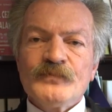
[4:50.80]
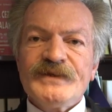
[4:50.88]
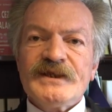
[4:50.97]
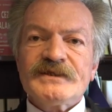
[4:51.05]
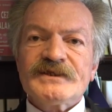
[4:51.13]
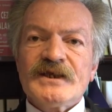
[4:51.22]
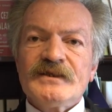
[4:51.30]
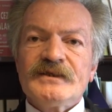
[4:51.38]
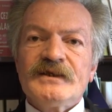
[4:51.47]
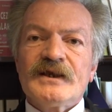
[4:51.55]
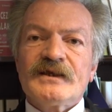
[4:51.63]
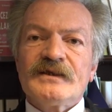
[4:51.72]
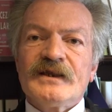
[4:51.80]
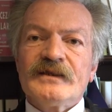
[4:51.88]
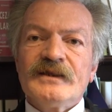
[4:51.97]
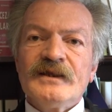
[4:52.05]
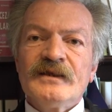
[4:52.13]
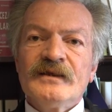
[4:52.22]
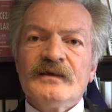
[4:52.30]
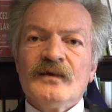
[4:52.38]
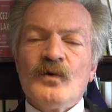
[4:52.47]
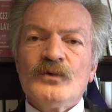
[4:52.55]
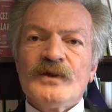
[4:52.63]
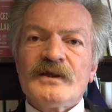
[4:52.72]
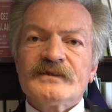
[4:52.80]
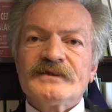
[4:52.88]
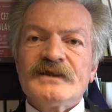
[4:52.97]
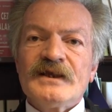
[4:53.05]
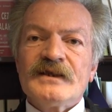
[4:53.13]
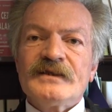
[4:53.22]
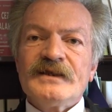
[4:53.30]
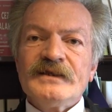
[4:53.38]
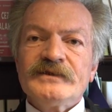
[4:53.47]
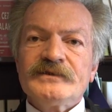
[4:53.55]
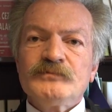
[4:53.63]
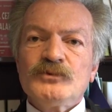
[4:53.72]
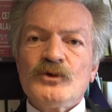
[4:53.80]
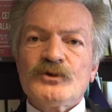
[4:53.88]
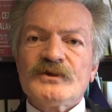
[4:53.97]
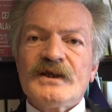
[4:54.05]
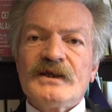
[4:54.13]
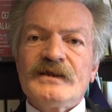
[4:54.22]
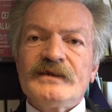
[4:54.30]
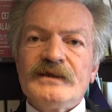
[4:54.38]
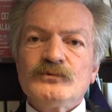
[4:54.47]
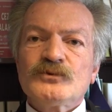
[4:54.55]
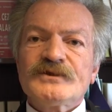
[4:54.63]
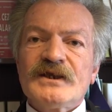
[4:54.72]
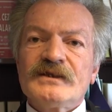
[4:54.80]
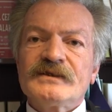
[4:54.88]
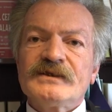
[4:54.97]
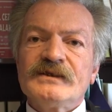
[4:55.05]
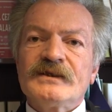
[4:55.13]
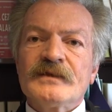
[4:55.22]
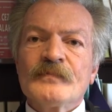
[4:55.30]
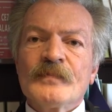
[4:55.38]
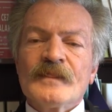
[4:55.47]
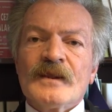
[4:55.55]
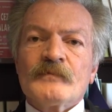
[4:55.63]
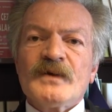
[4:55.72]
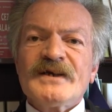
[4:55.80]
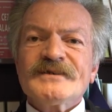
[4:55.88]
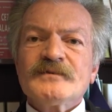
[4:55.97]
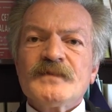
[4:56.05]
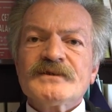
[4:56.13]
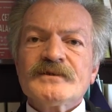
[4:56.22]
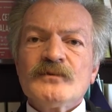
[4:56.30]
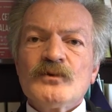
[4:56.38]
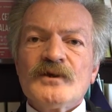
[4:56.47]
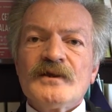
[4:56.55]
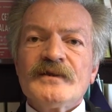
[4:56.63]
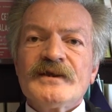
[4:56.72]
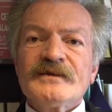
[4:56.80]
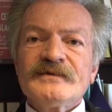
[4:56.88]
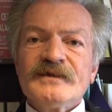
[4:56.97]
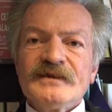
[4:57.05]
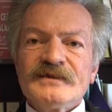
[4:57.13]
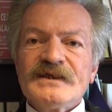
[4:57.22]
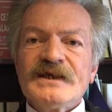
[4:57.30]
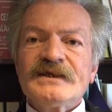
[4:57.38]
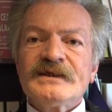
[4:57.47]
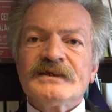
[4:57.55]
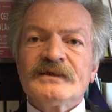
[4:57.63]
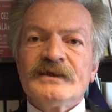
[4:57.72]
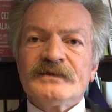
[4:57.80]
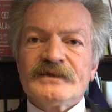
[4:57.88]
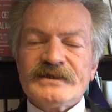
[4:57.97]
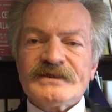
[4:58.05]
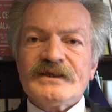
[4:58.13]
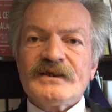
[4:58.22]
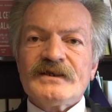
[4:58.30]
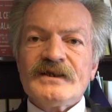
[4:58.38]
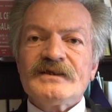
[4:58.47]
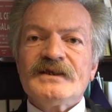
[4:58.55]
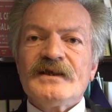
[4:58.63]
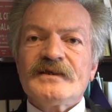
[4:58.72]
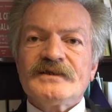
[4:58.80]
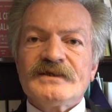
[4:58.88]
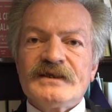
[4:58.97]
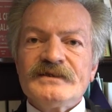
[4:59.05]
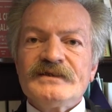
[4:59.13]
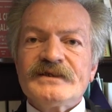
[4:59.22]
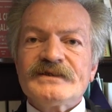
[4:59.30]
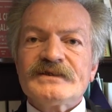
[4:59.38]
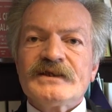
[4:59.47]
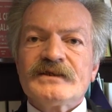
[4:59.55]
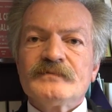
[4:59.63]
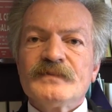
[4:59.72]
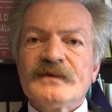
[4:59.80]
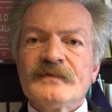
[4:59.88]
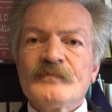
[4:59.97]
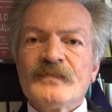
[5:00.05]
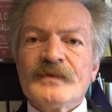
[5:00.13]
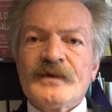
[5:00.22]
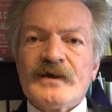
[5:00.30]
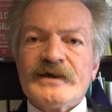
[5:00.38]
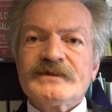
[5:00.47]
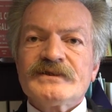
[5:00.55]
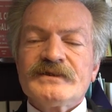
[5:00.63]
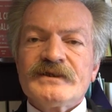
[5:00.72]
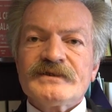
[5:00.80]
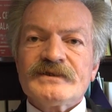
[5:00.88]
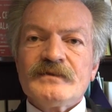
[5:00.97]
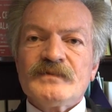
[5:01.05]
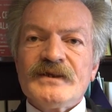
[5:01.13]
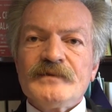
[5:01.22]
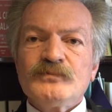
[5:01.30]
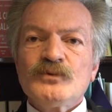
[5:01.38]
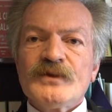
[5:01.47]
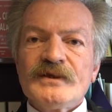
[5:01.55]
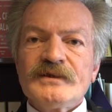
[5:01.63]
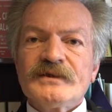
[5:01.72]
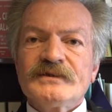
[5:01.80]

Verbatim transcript: bir de çeltik eklendi. 16 TL'den 24 TL'ye yükseltildi. Bazı basın organlarında diğer desteklerde yeni destek gibi açıklansa bile bunlar